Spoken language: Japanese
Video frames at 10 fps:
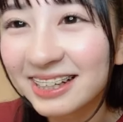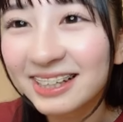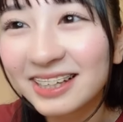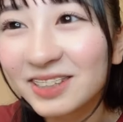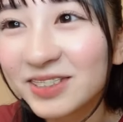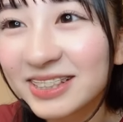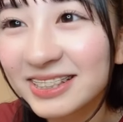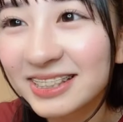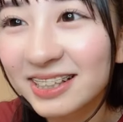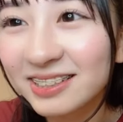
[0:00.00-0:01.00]
えー、嬉
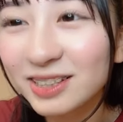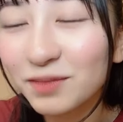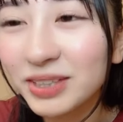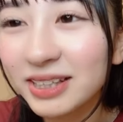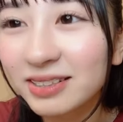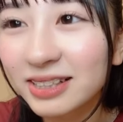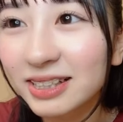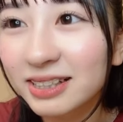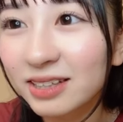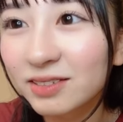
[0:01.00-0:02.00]
しいたくさん見てくだ
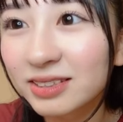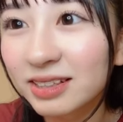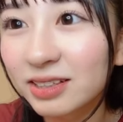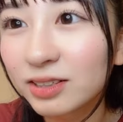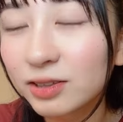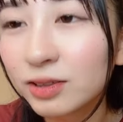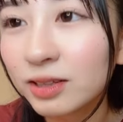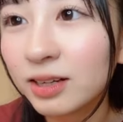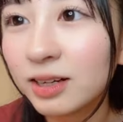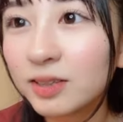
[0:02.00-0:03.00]
さってるんだ
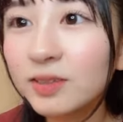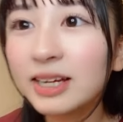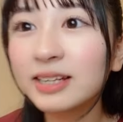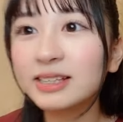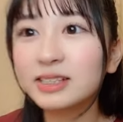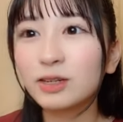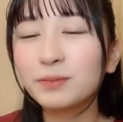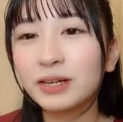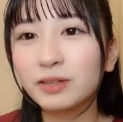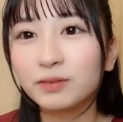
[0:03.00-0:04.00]
どんな話すれ
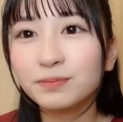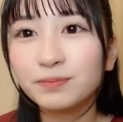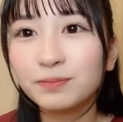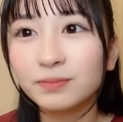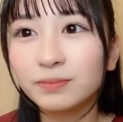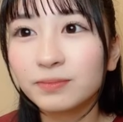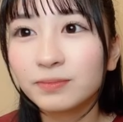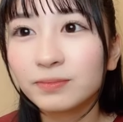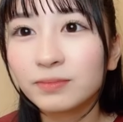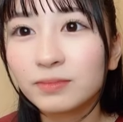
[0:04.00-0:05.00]
ばいいのうん
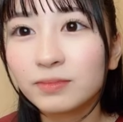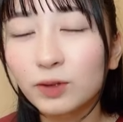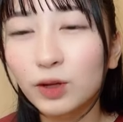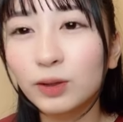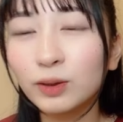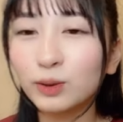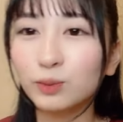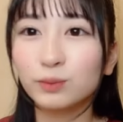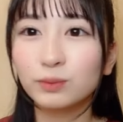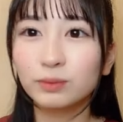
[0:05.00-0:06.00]
えなんだ
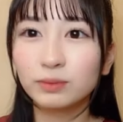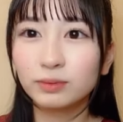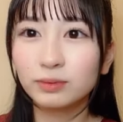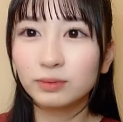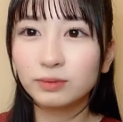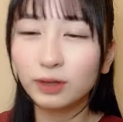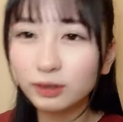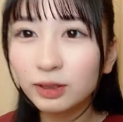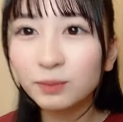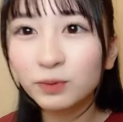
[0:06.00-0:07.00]
ろう
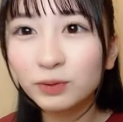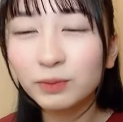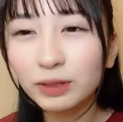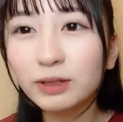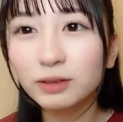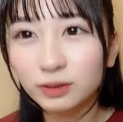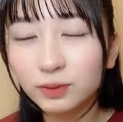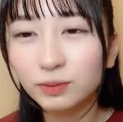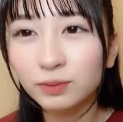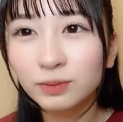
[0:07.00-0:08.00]
何でもいいですよ
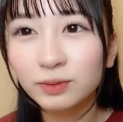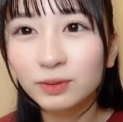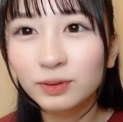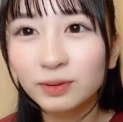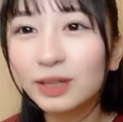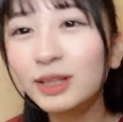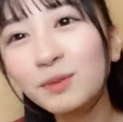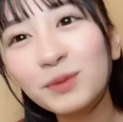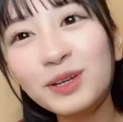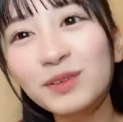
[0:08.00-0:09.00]
何で
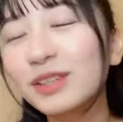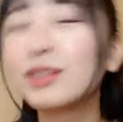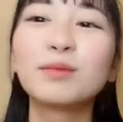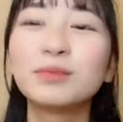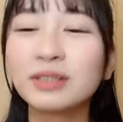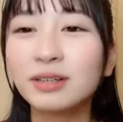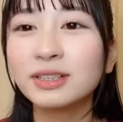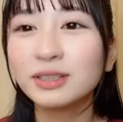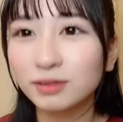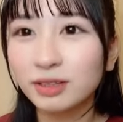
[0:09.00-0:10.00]
もいいよって言ったら難
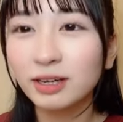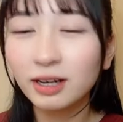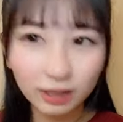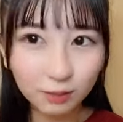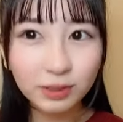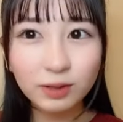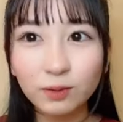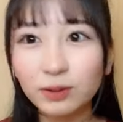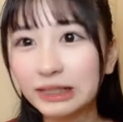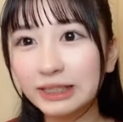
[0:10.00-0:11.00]
しいよねでも結
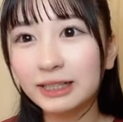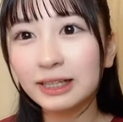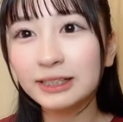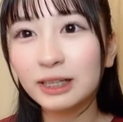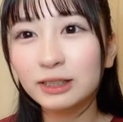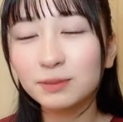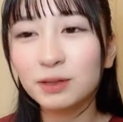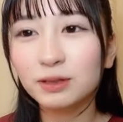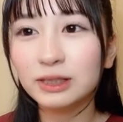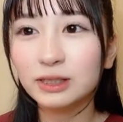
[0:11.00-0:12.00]
構私話し始め
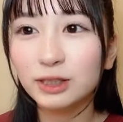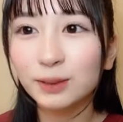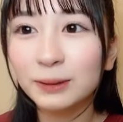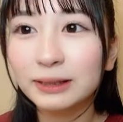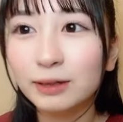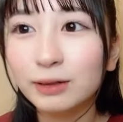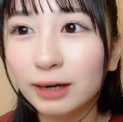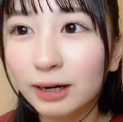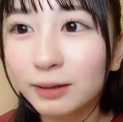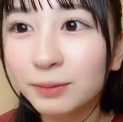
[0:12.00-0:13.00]
るとずっと喋ってるか
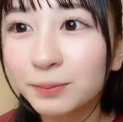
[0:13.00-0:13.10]
ら